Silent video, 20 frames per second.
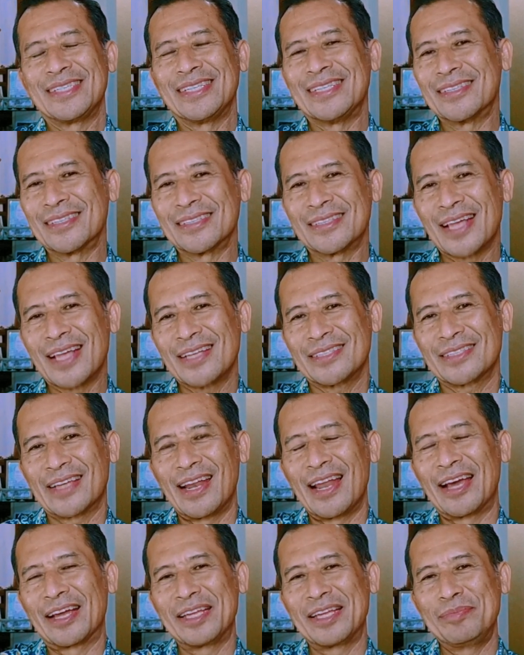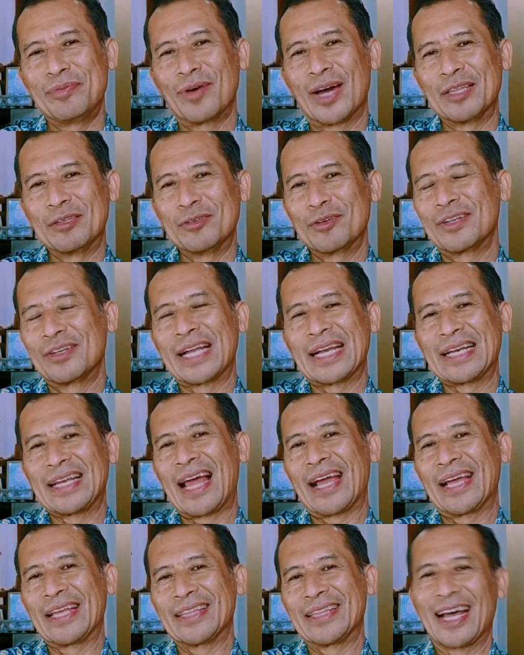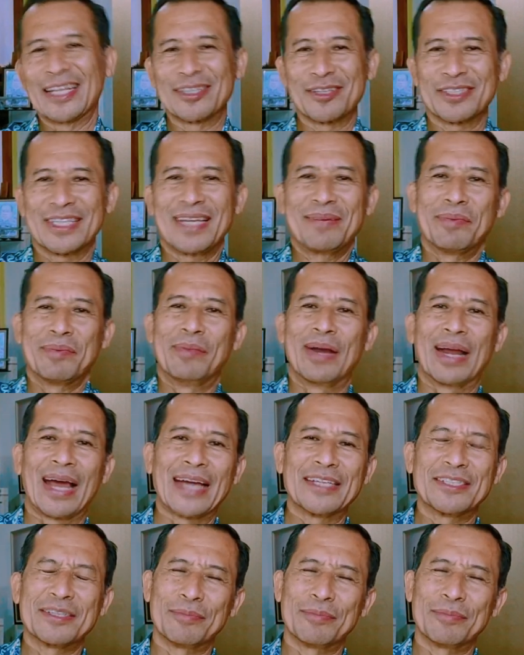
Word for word: Cinta sekali lagi bukan turun dari langit. Atau saya memberikan